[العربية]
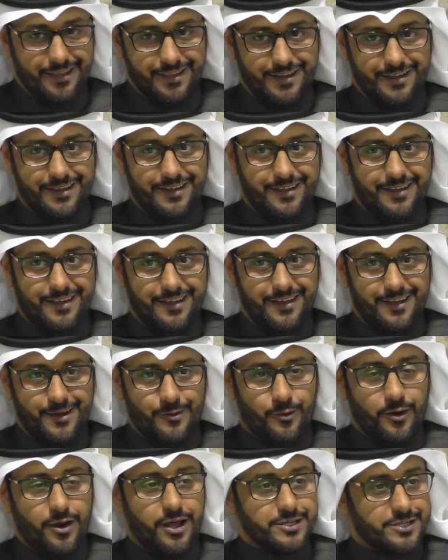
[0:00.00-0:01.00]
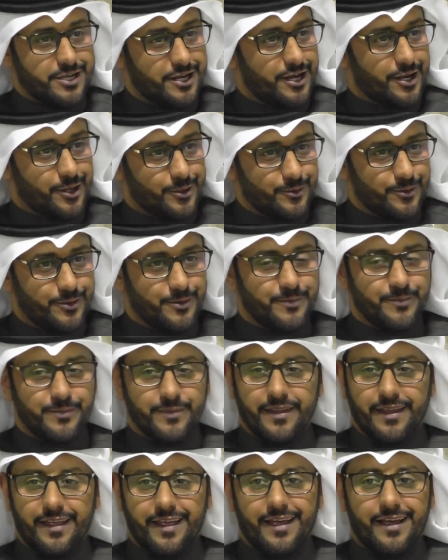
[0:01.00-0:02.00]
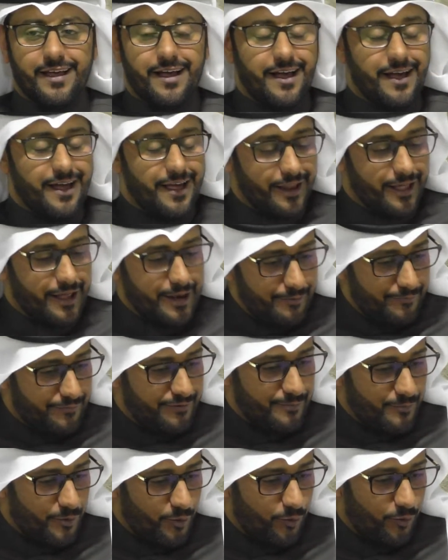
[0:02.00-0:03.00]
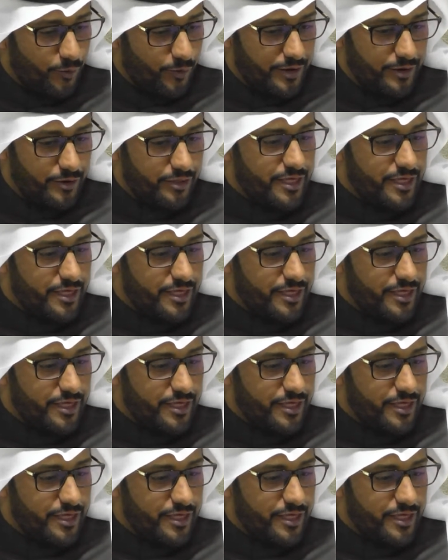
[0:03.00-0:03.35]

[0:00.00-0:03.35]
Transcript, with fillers: هذه والله شكرته الغريب في الموضوع ان